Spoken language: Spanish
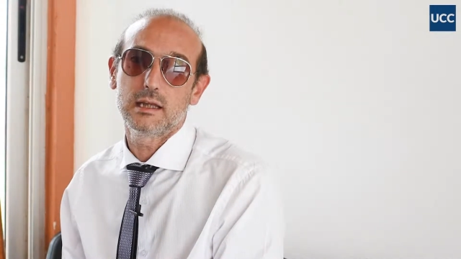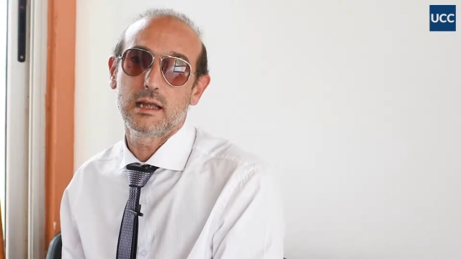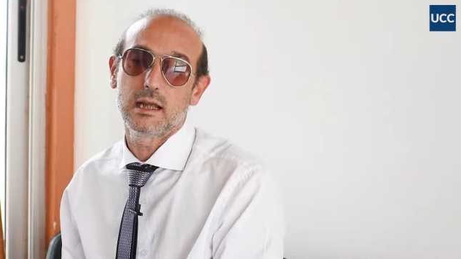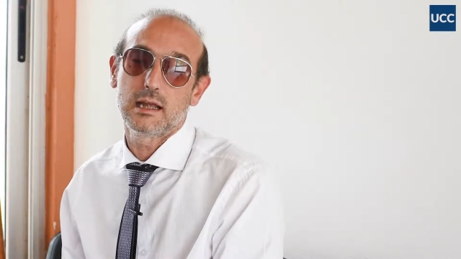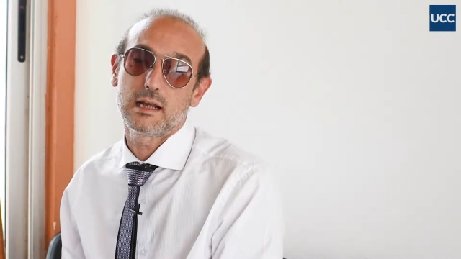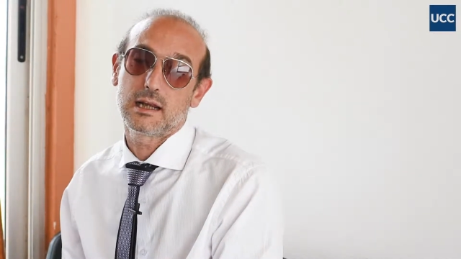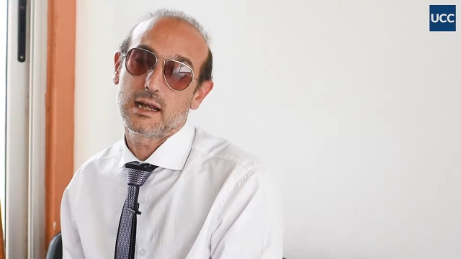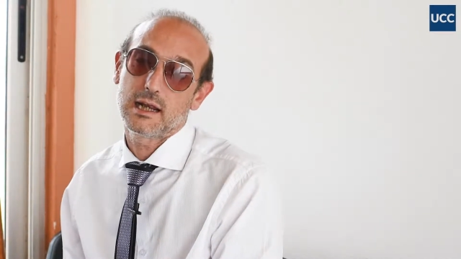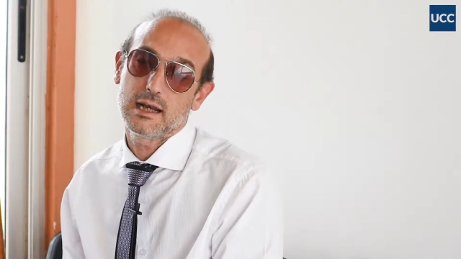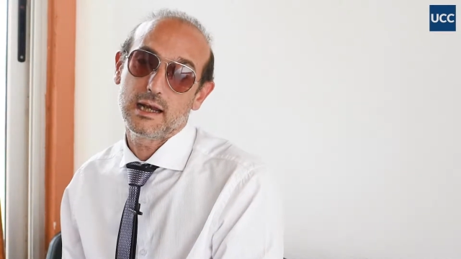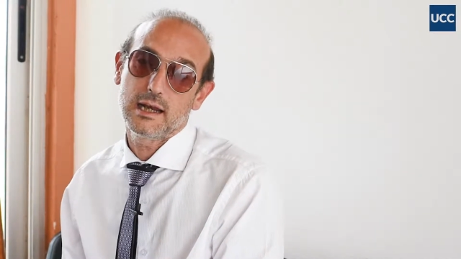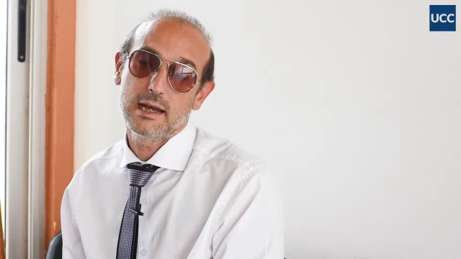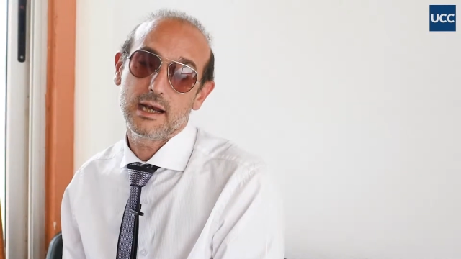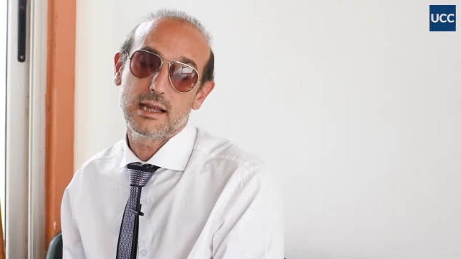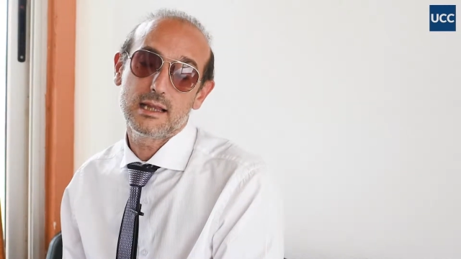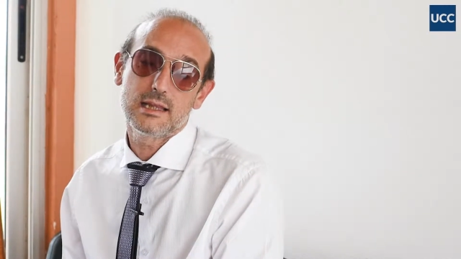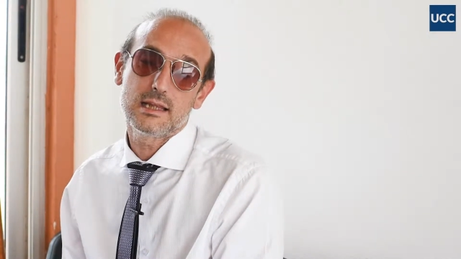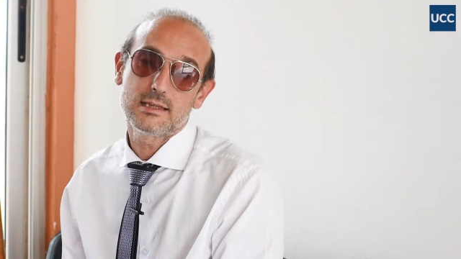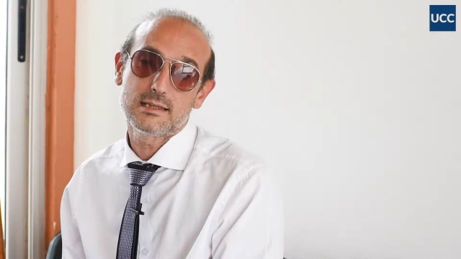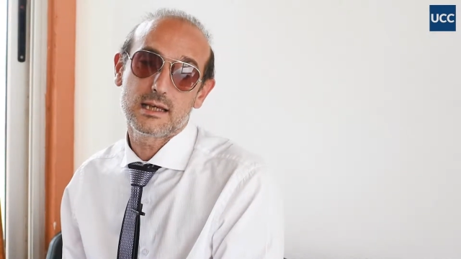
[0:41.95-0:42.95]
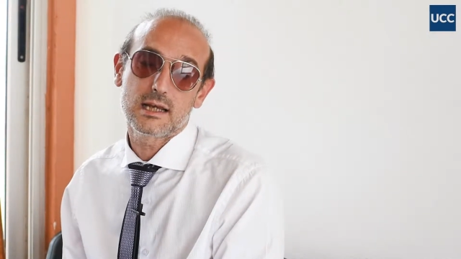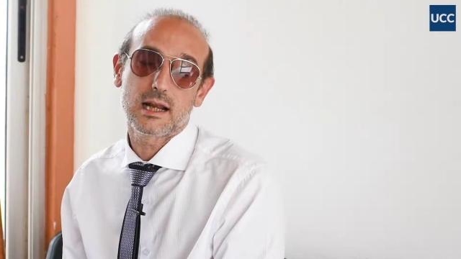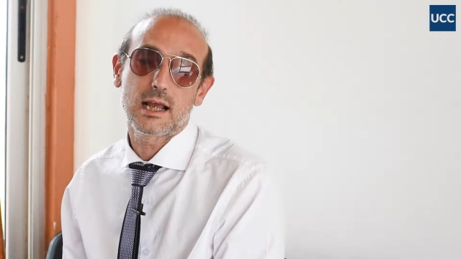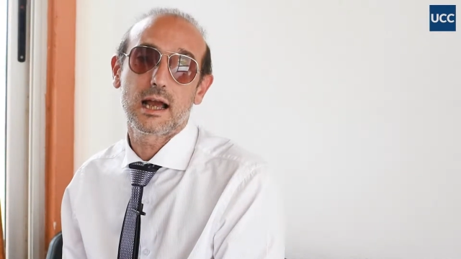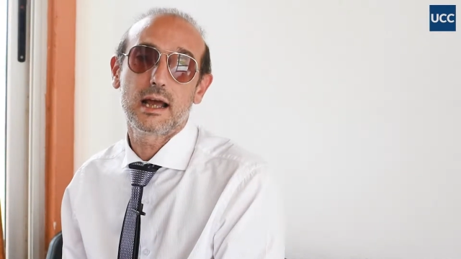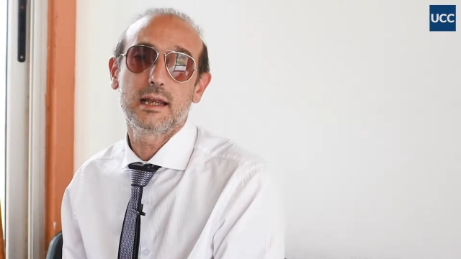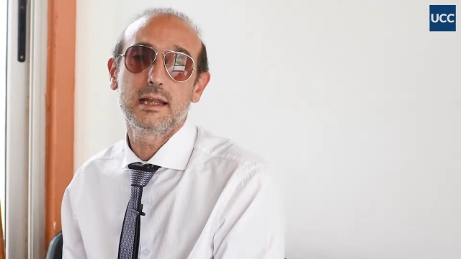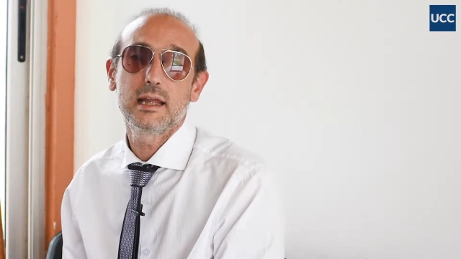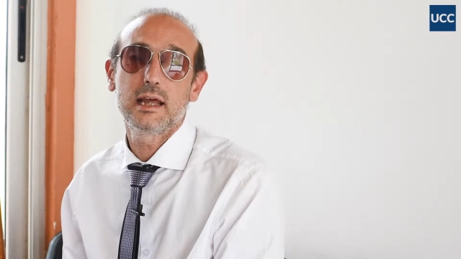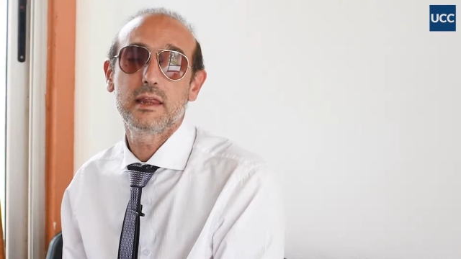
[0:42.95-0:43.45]
en general de
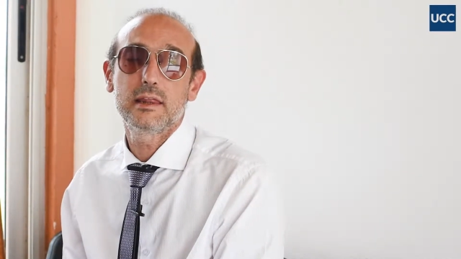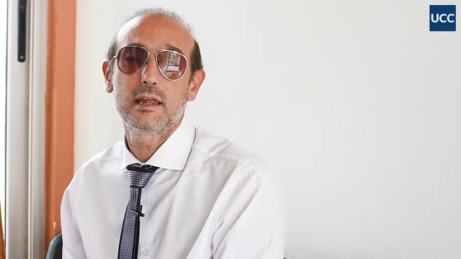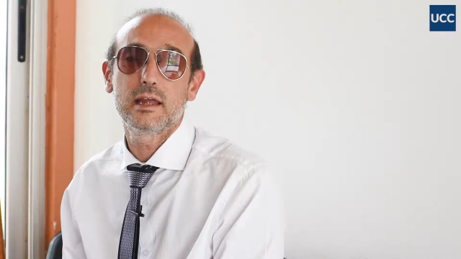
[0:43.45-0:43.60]
cercanías